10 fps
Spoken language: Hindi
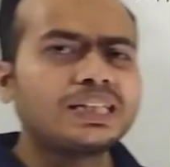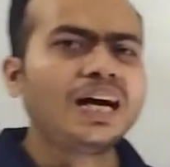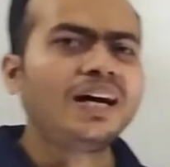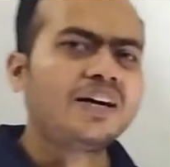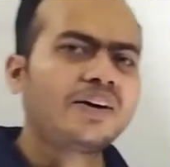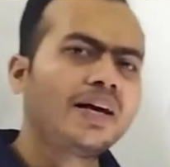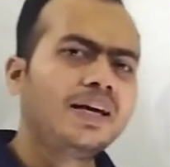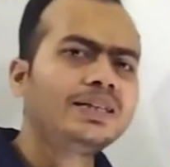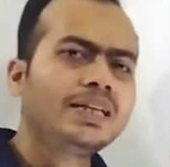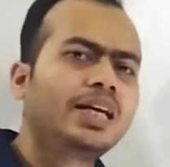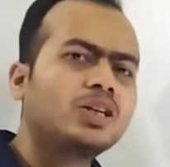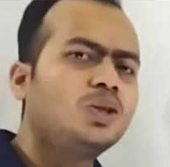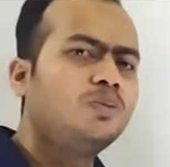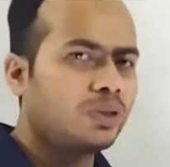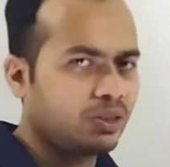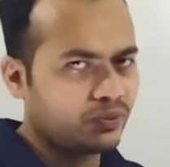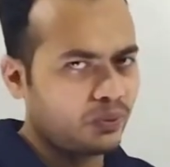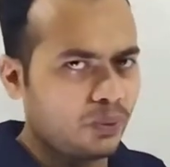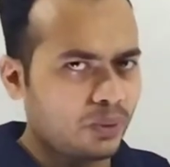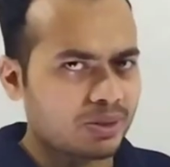क्या है ये इलेक्ट्रोमोटिव
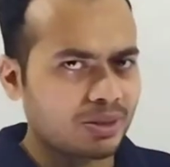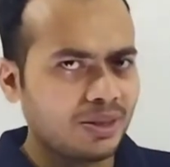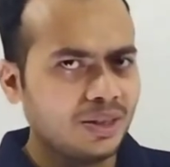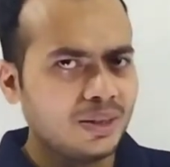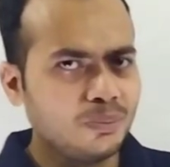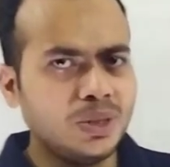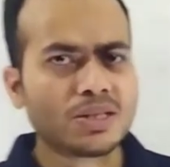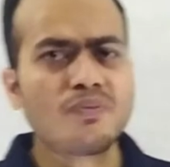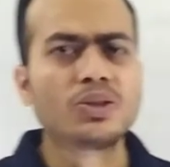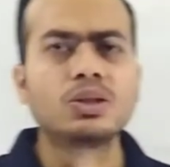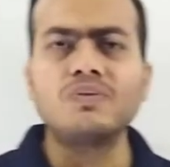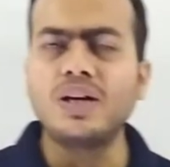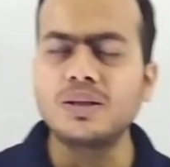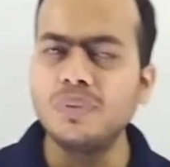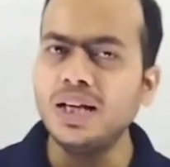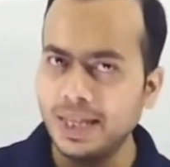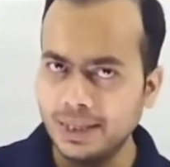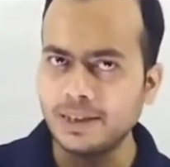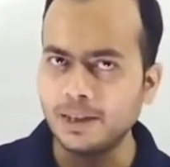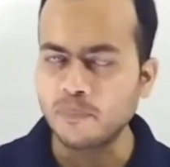फोर्स मीन्स विद्युत वाहक बल
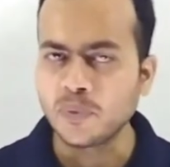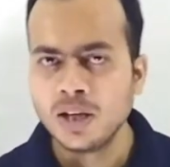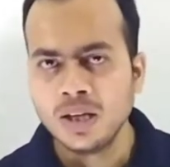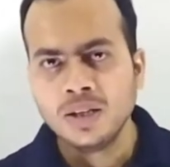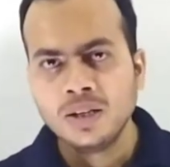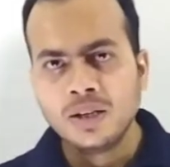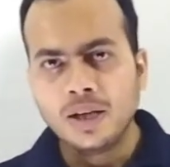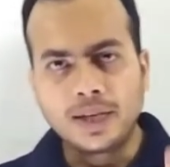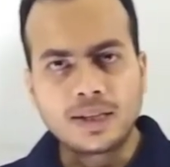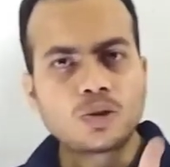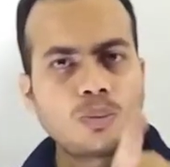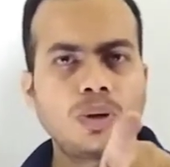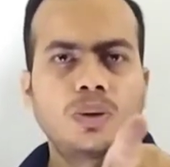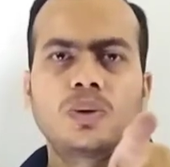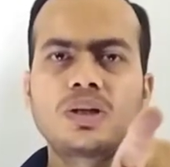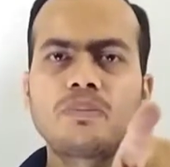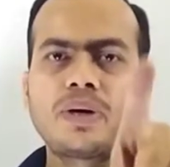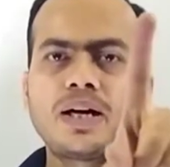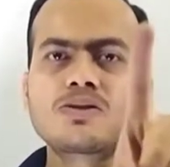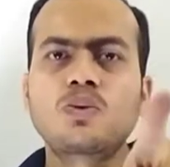है क्या अगर तुम लोगों के
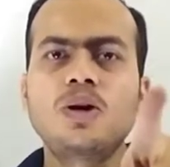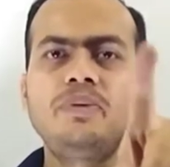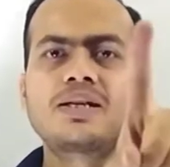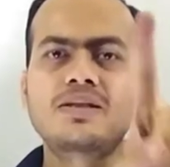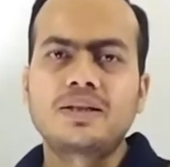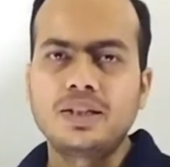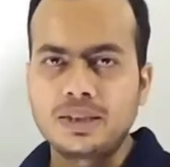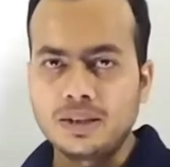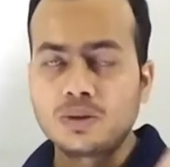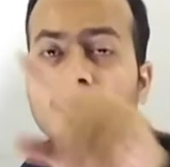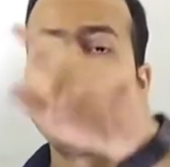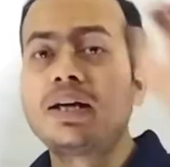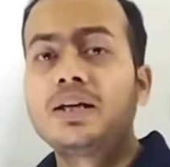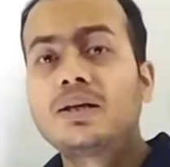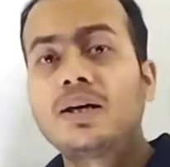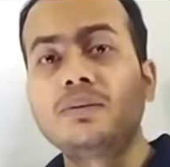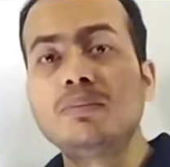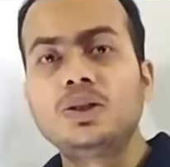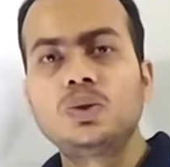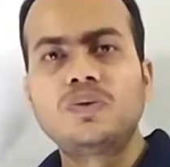पास कोई भी एक सर्किट है तुम्हारे घर
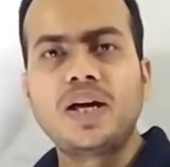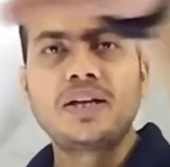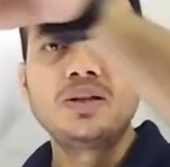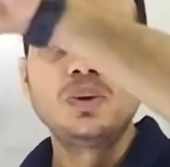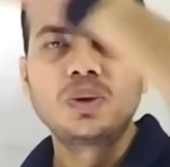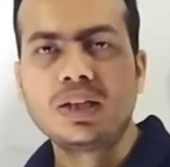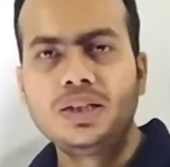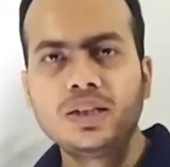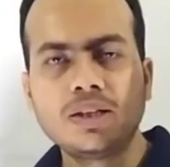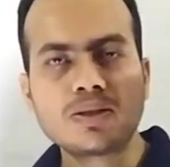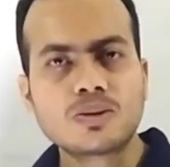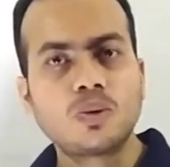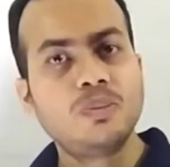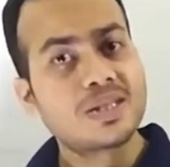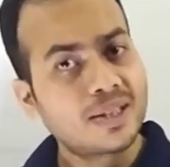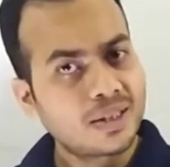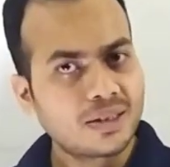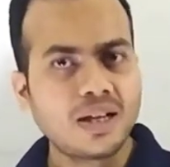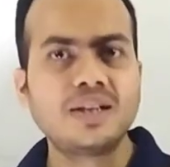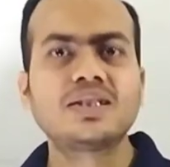में जो वायरिंग हो रही है इसको भी
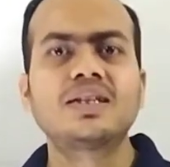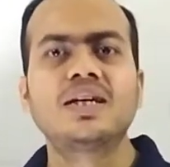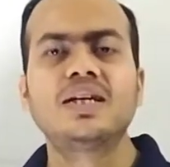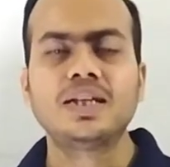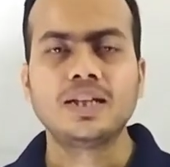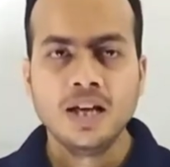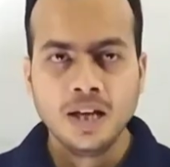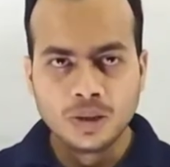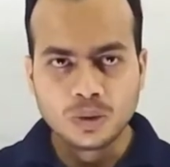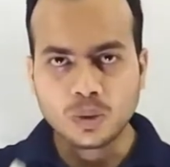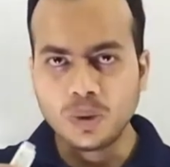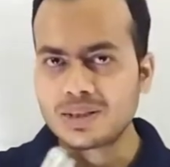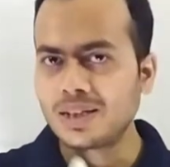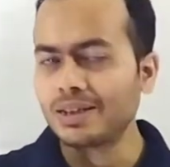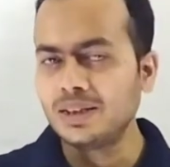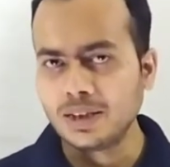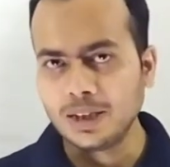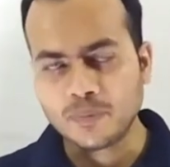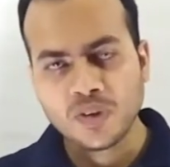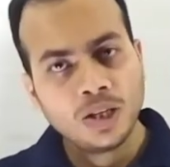सर्किट कहा जाता है तो कोई सर्किट
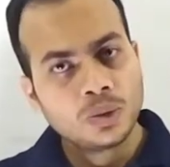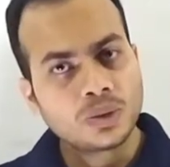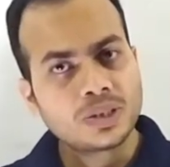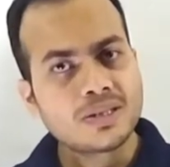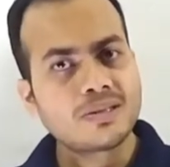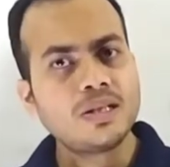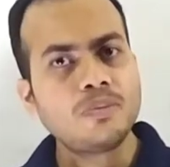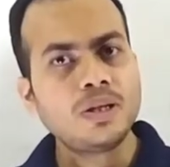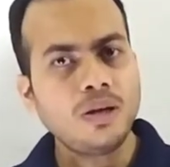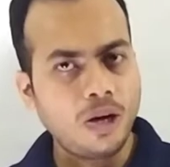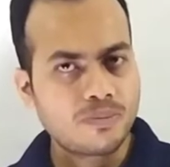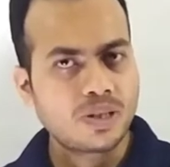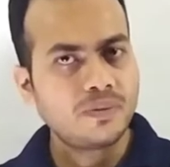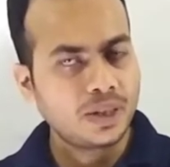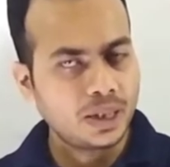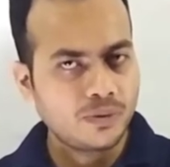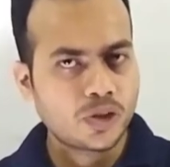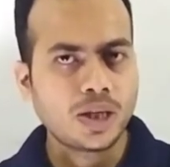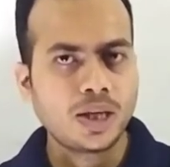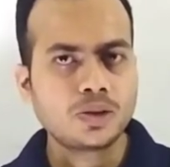है तो किसी भी ऑब्जर्वेटिव
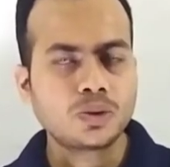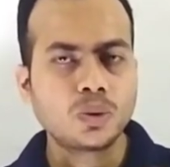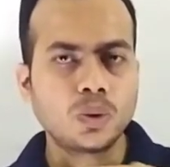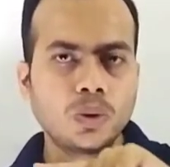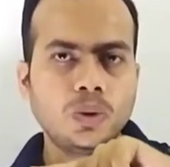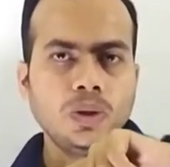चार्ज को